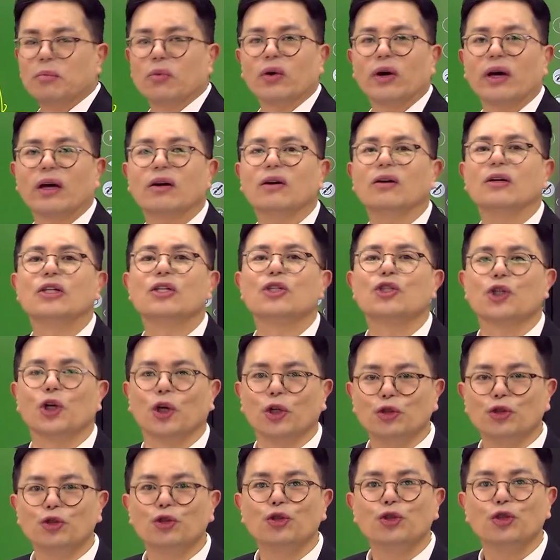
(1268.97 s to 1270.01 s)
뭐예요?
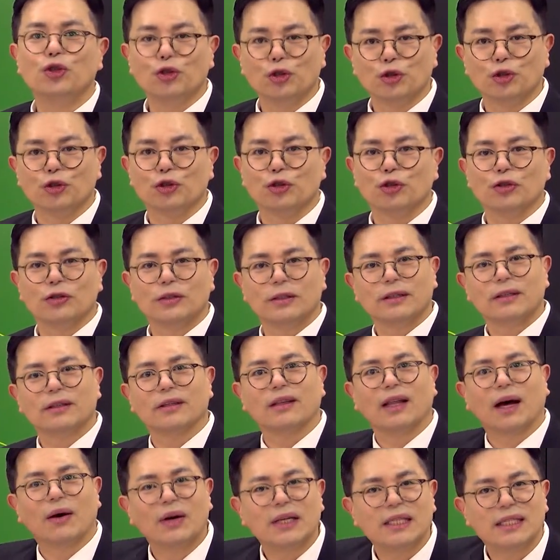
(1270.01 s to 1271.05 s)
전주
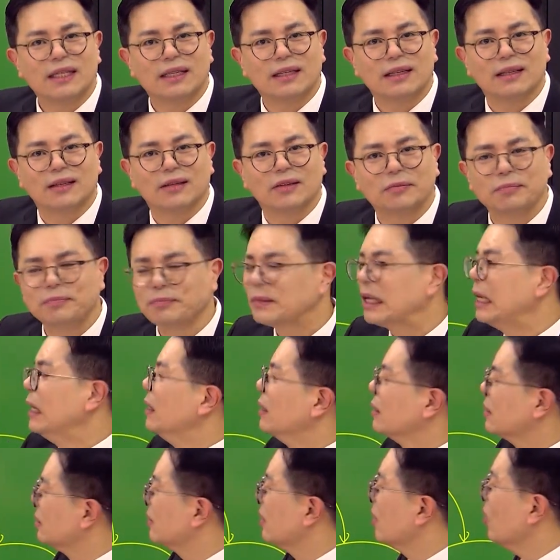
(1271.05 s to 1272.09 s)
나왔잖아요.
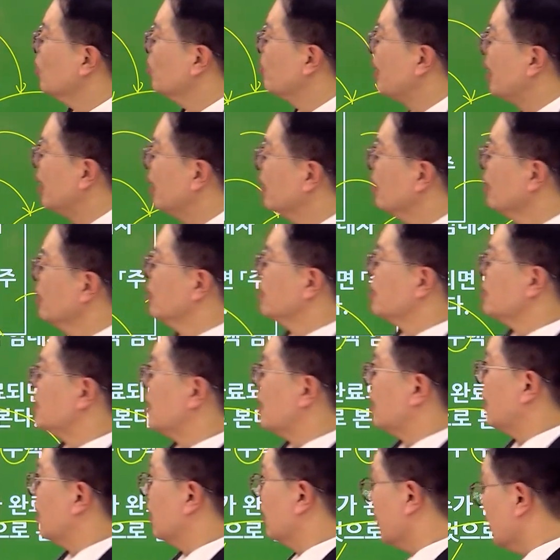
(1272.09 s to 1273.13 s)
그 다음에
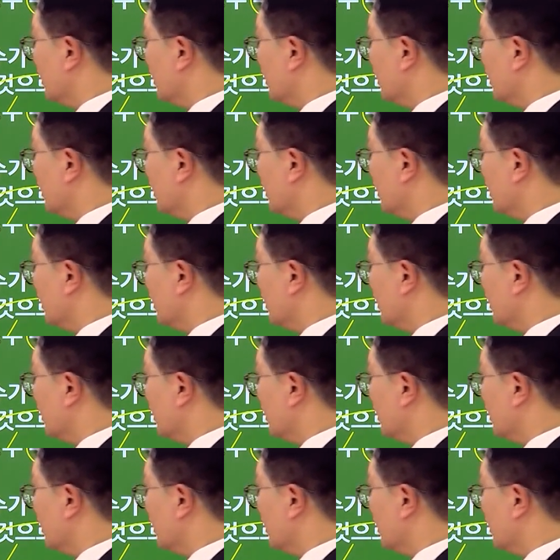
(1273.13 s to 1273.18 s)
자,